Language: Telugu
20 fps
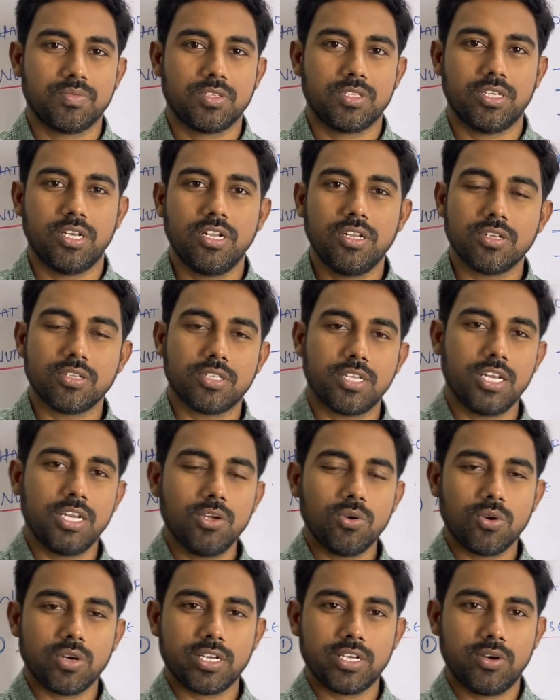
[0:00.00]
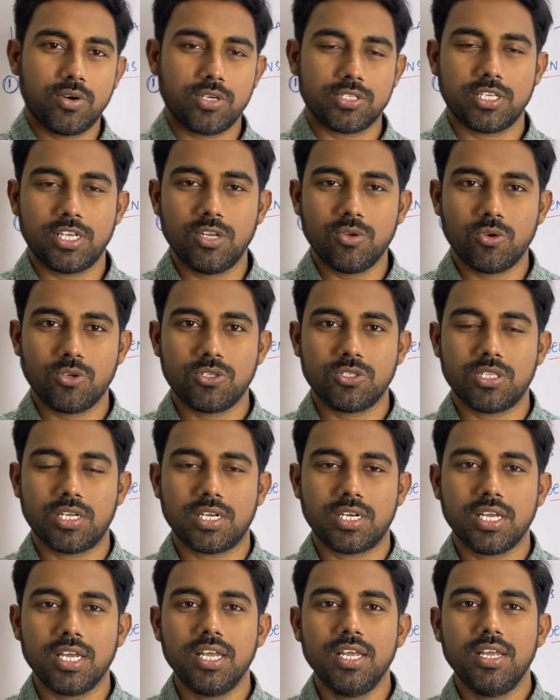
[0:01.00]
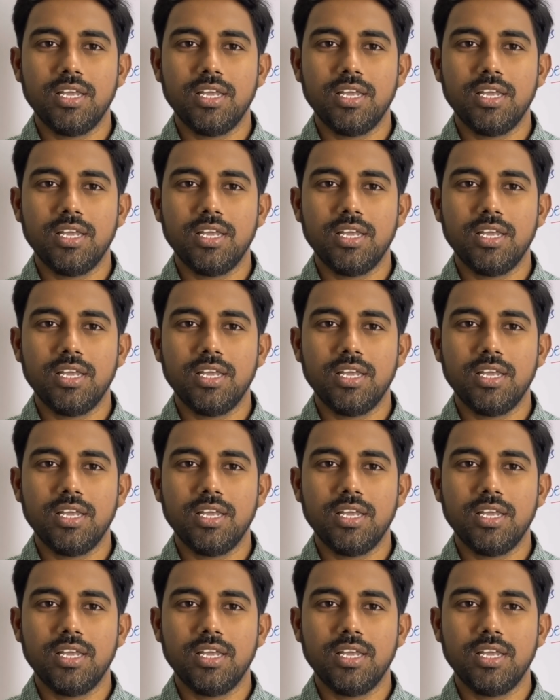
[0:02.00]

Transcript: సెల్కి సెల్ ఒక సెల్కి వచ్చిందంటే